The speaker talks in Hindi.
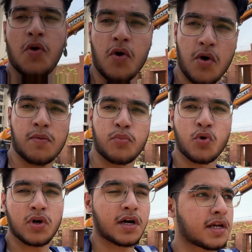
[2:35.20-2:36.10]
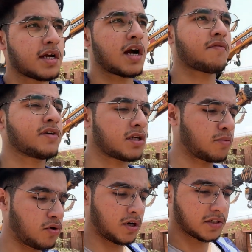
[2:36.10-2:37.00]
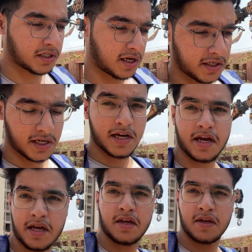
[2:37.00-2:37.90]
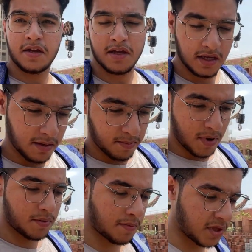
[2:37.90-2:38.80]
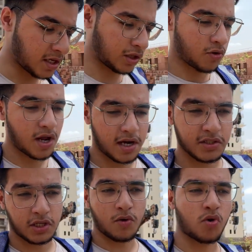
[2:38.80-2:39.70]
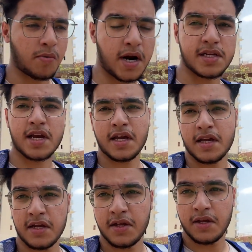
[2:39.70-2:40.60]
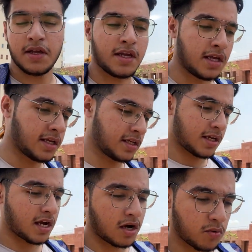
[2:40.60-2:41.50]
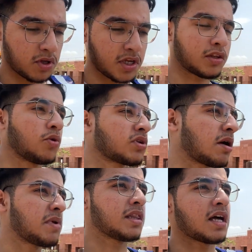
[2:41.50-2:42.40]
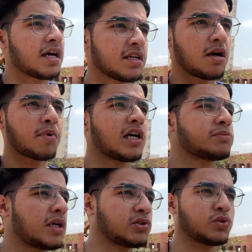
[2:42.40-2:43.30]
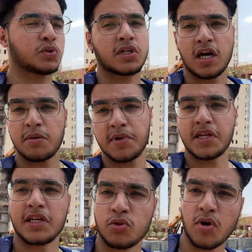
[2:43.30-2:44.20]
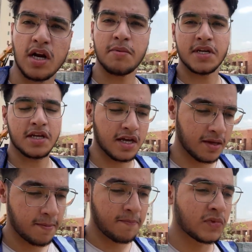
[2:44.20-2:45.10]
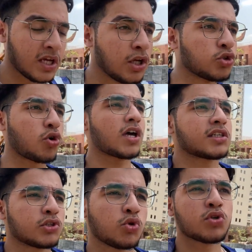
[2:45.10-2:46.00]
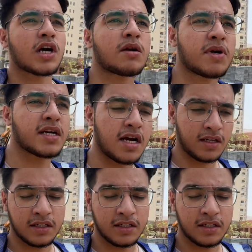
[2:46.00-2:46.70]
और भूख लग रही है काफ़ी सब लोग लंच करने चले गए मैं भी अब देखता हूँ यार लंच करूँगा बाहर जाके क्या खाऊँगा देखता हूँ क्या मिलता है यार यहाँ पे आस तो कुछ खाने पीने की दुकानें भी नहीं है थोड़ा यहाँ से दूर जाना पड़ेगा